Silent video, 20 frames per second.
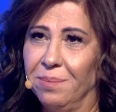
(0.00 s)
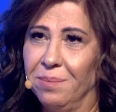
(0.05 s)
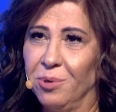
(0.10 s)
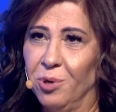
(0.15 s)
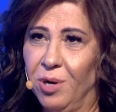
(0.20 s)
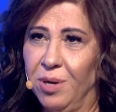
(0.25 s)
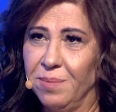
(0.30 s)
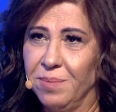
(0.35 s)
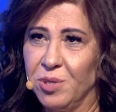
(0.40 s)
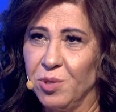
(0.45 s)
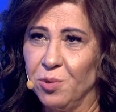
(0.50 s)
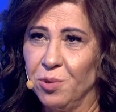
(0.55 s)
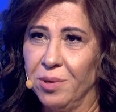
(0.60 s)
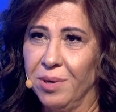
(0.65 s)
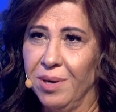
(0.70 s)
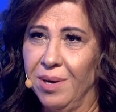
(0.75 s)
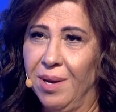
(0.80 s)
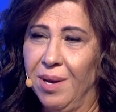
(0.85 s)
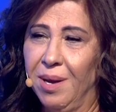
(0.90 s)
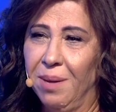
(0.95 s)
بروح بزور
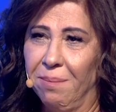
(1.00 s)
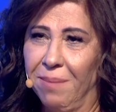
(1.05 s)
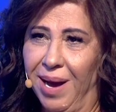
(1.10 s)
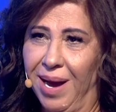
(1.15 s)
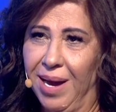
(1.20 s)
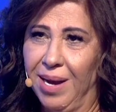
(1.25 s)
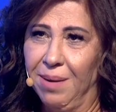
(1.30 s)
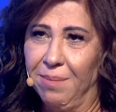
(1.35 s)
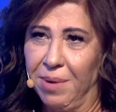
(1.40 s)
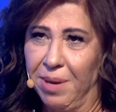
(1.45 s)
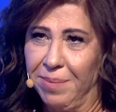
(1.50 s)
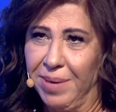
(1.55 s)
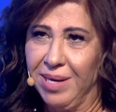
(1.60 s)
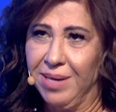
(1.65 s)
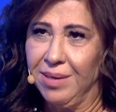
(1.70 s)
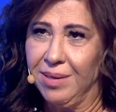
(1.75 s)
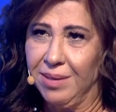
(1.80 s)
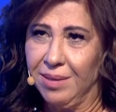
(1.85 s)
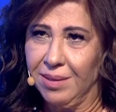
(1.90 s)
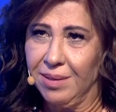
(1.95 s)
محل ما
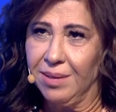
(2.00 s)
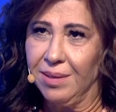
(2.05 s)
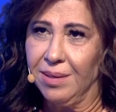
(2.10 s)
بيي